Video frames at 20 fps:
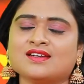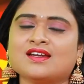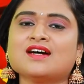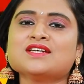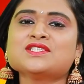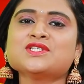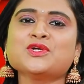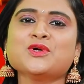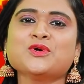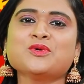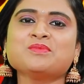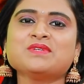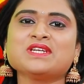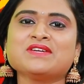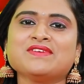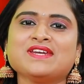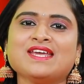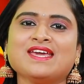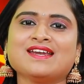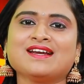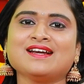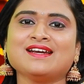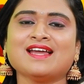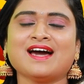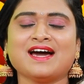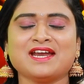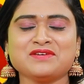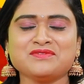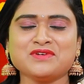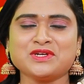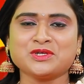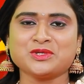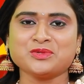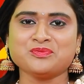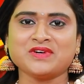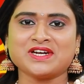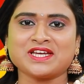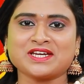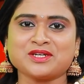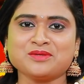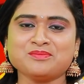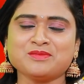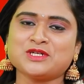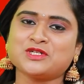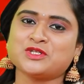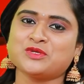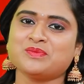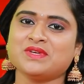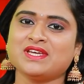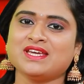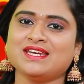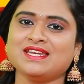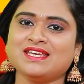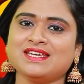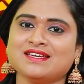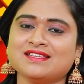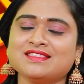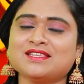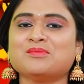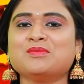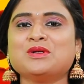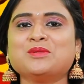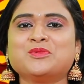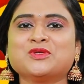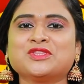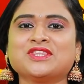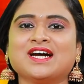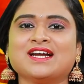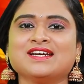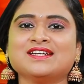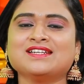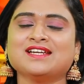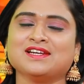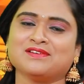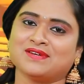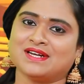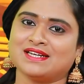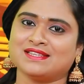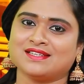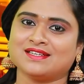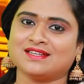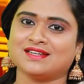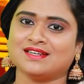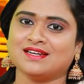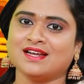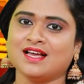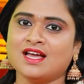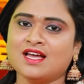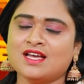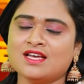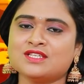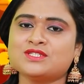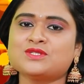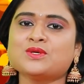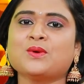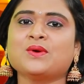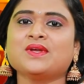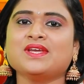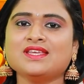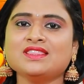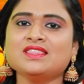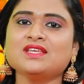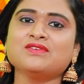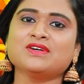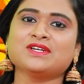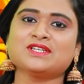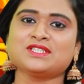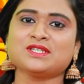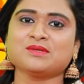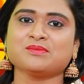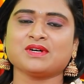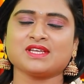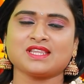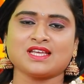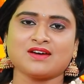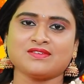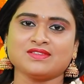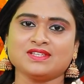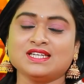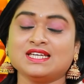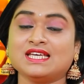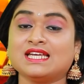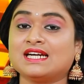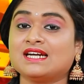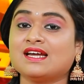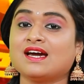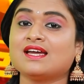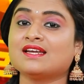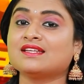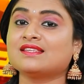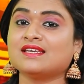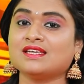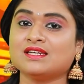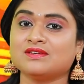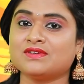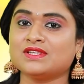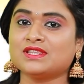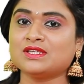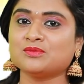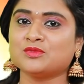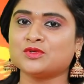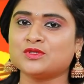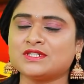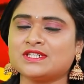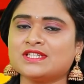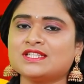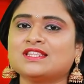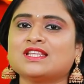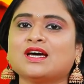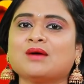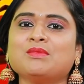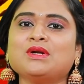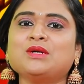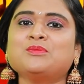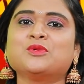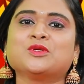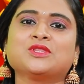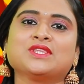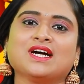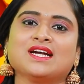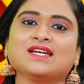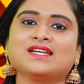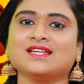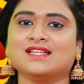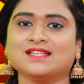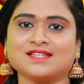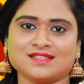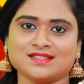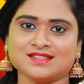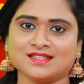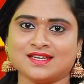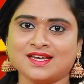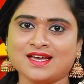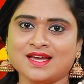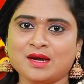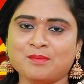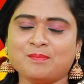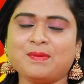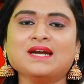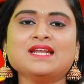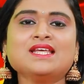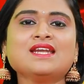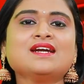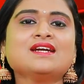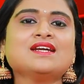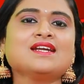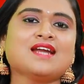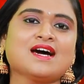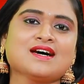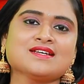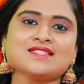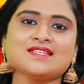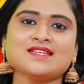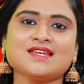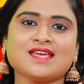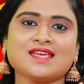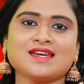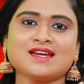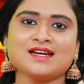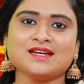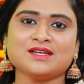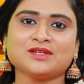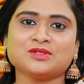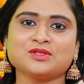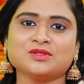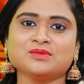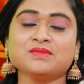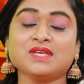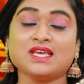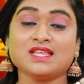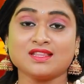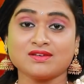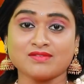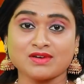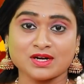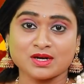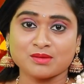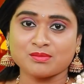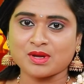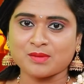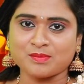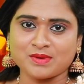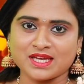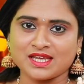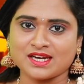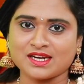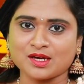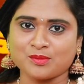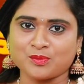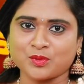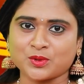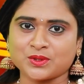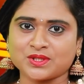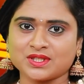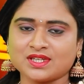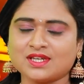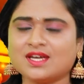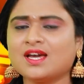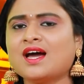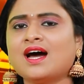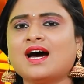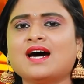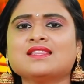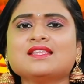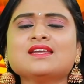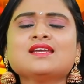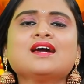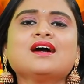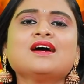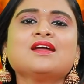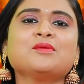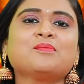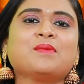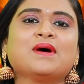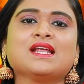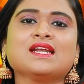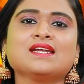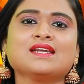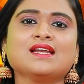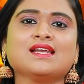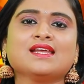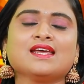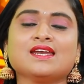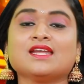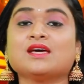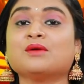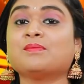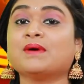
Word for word: ராஜயோகம் டிவி நேர்கள் அனைவருக்கும் வணக்கம் மற்றும் இனிய தமிழ் புத்தாண்டு நல்வாழ்த்துக்கள் ஸோ இந்த வருஷம் அதாவது இரண்டாயிரத்தி இருபத்தி மூன்று தமிழ் புத்தாண்டிலிருந்து பனிரெண்டு ராசி நேர்களுக்கும் இந்த வருடம் எப்படி இருக்க போது அதற்கான பலன்கள் என்ன